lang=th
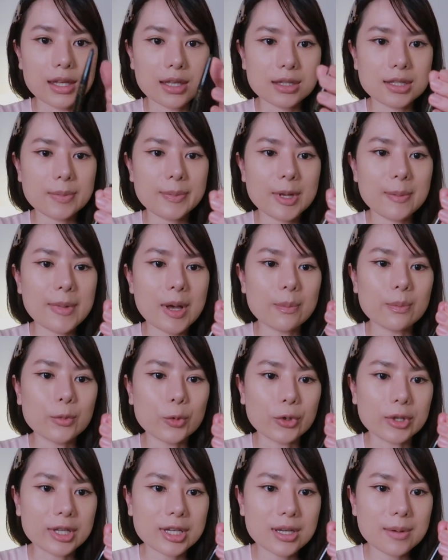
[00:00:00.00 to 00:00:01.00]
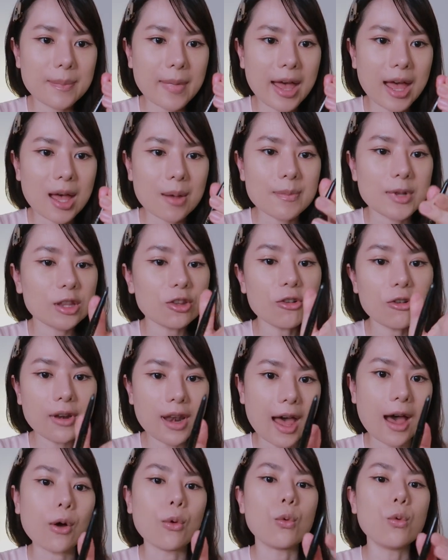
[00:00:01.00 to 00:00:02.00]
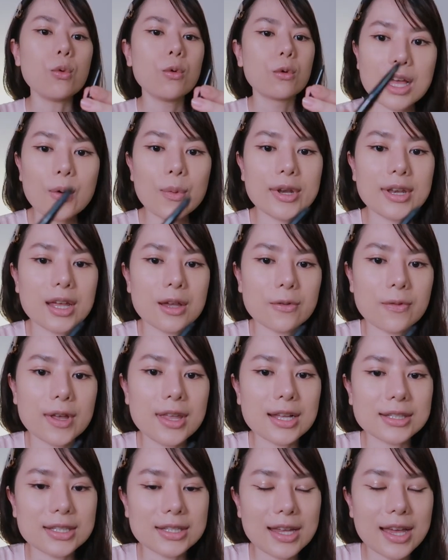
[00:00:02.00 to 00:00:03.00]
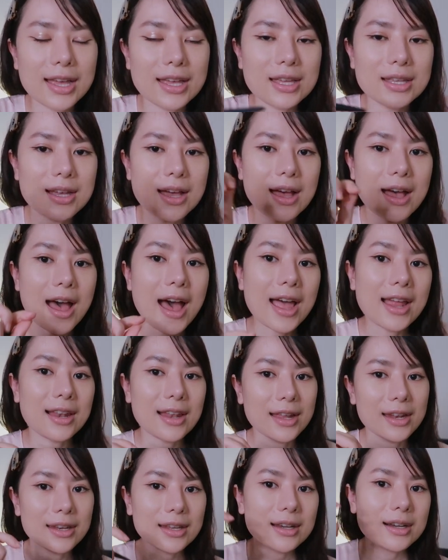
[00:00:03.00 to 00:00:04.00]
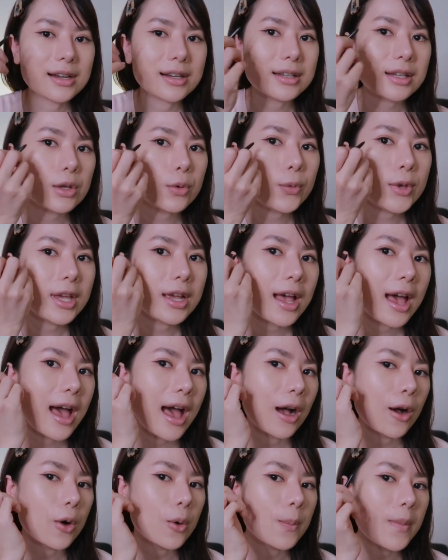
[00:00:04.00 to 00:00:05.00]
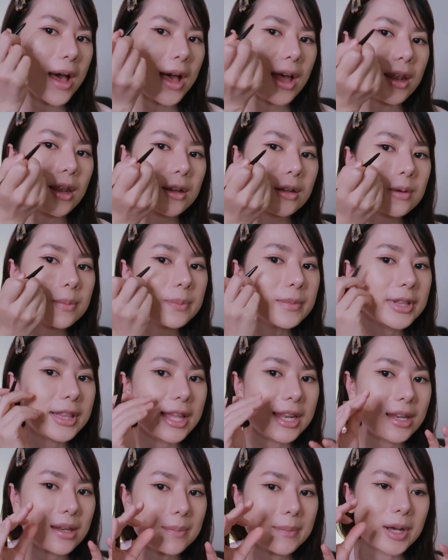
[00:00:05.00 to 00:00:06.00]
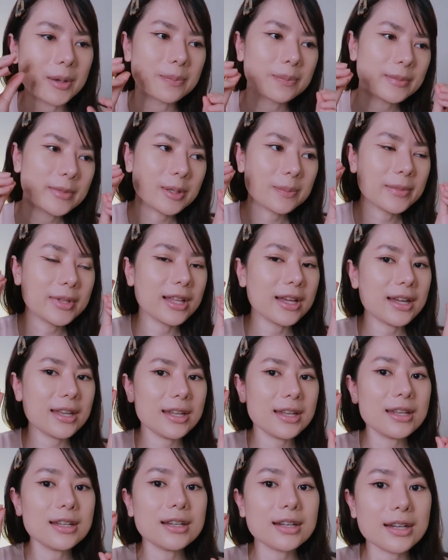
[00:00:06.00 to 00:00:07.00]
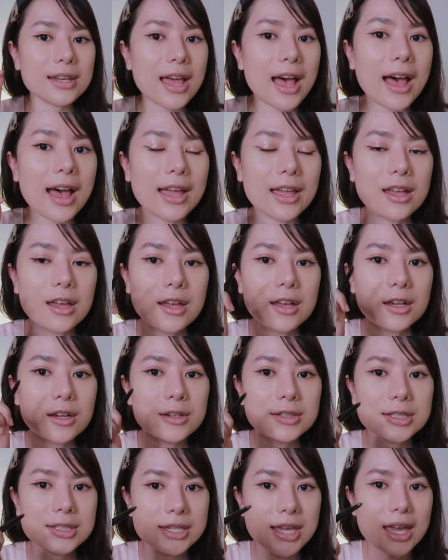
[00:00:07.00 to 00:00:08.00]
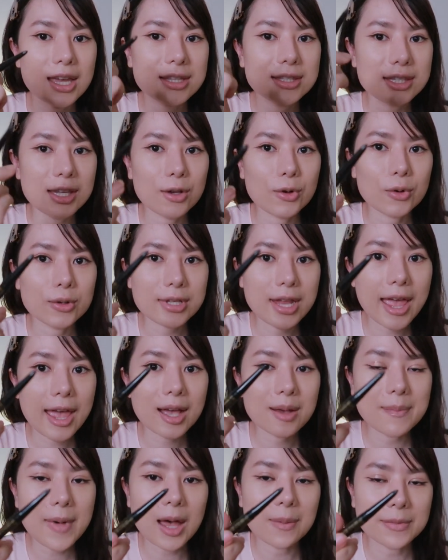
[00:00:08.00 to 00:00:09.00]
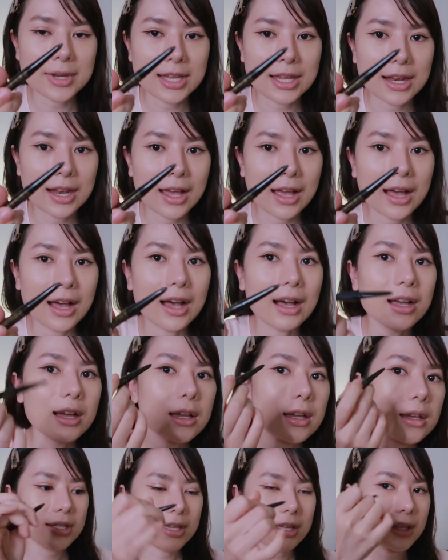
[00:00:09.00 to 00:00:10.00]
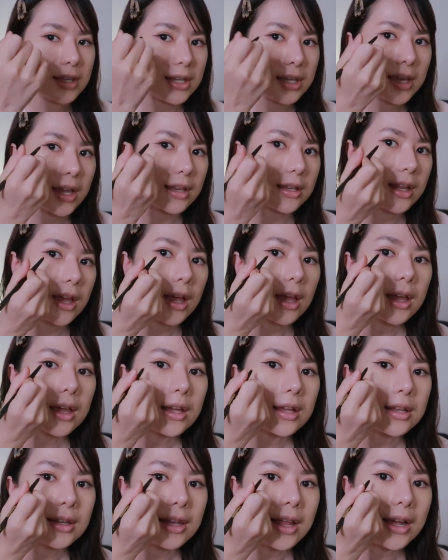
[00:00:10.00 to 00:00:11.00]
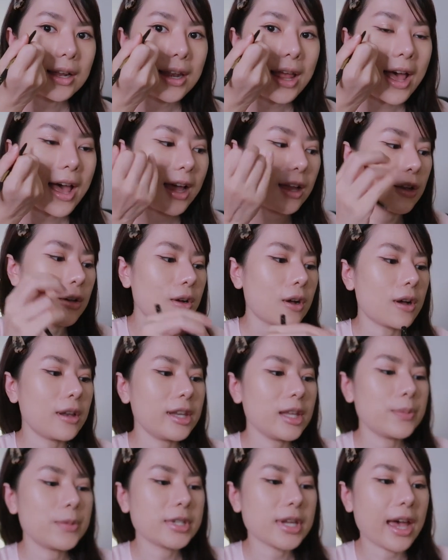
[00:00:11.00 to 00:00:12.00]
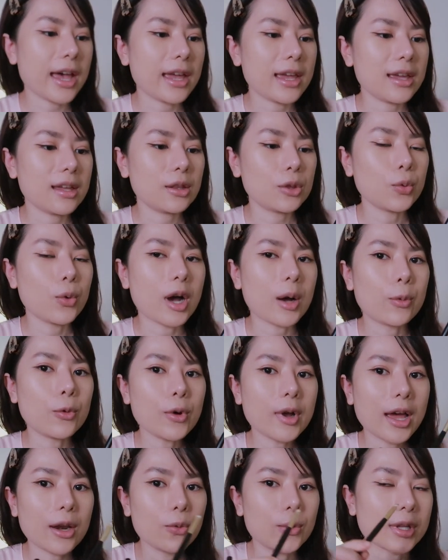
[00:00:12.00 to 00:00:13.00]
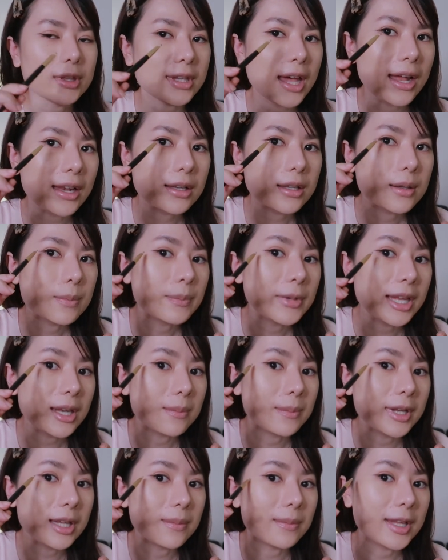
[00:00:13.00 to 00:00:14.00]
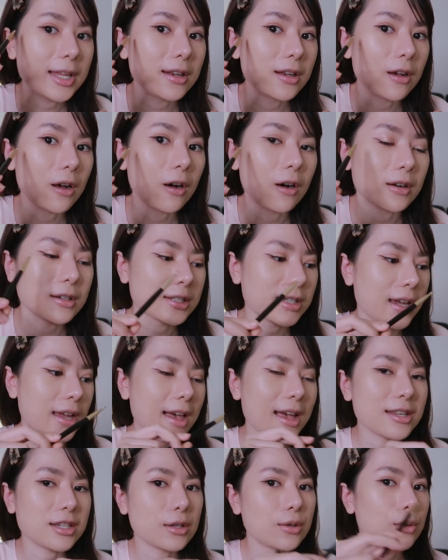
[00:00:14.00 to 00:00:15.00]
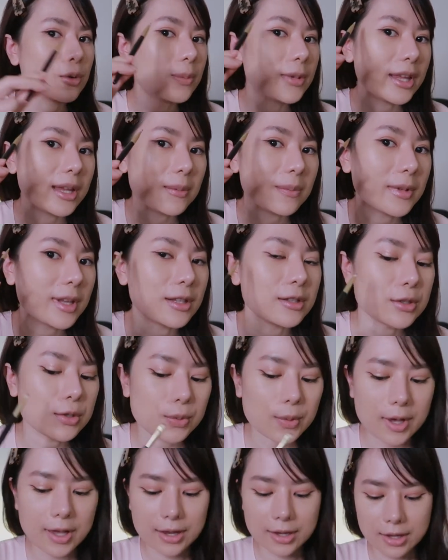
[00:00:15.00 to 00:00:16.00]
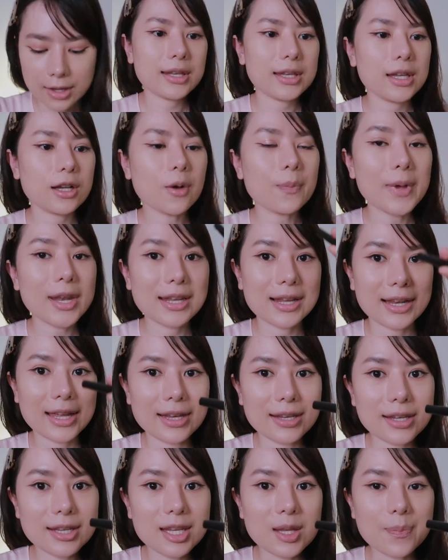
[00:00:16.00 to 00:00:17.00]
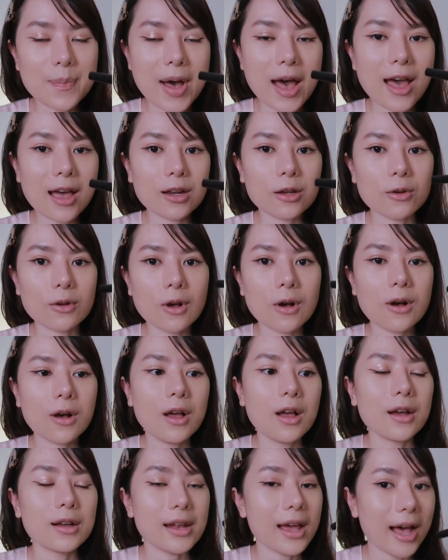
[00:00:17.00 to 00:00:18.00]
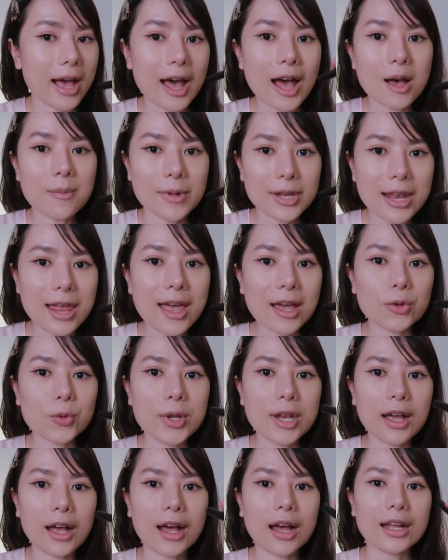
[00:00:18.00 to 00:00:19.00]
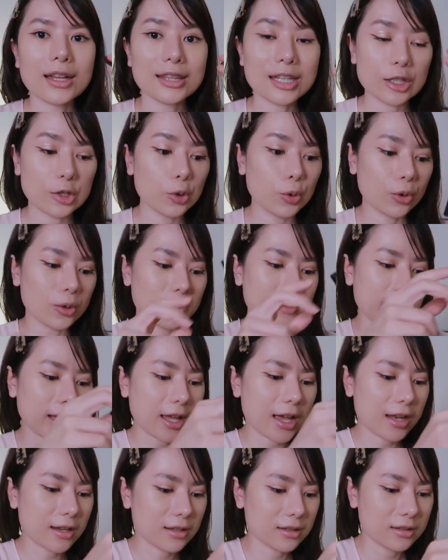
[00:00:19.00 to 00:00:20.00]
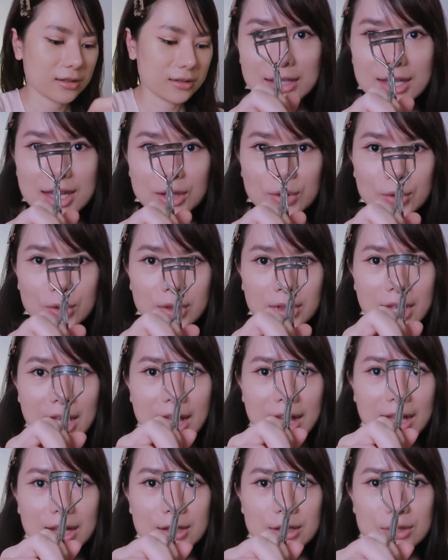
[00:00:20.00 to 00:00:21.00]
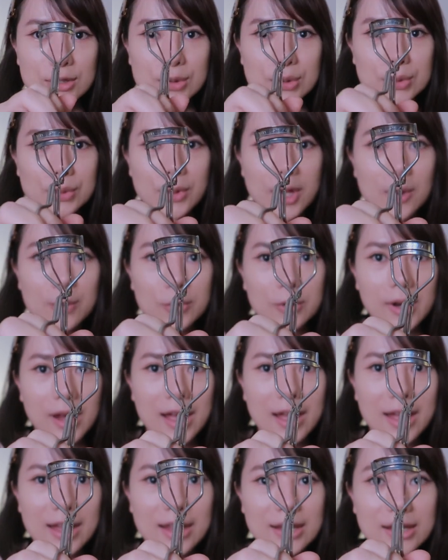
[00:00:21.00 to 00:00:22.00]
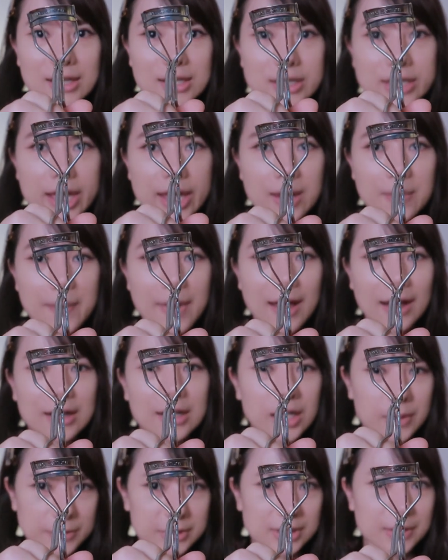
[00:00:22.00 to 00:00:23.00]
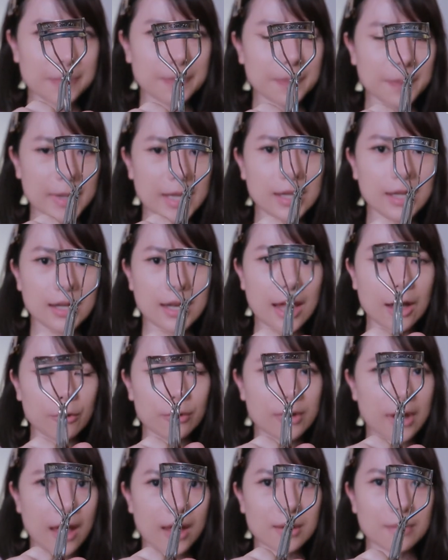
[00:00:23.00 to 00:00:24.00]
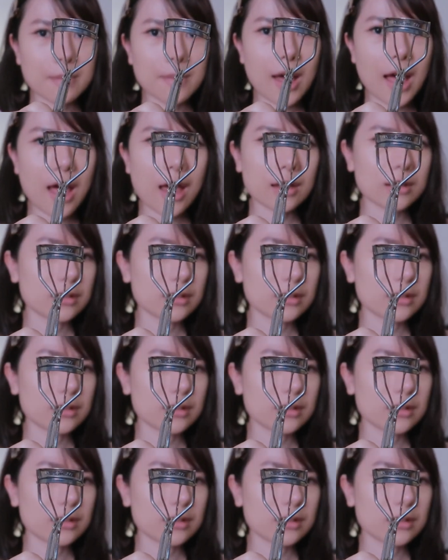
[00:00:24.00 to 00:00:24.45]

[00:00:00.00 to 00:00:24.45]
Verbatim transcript: อีกจะเป็นแบบหมุนขึ้นมาไม่ต้องเหลาถ้าวันไหนก็อยากจะได้อายไลเนอร์ที่วิงหางออกมาแล้วก็เบลนด์แบบเบลอๆนิดนึงได้ก็จะใช้เจลแท่งแบบนี้นะคะเขียนเขียนเนี่ยลากๆแล้วก็รีบใช้ตัวผู้กันหัวตัดเบลนเบลนเบลนออกใช้อายแชโดว์เบลนเบลนช่วยเบ็ดนี้ก็เป็นอะไรที่ดีมากแล้วก็ราคาไม่แรงด้วยนะคะติดทนเหมือนกันที่ดัดขนตาชูเอมูระอันนี้ใช้มาเกือบสิบปีแล้วนานมา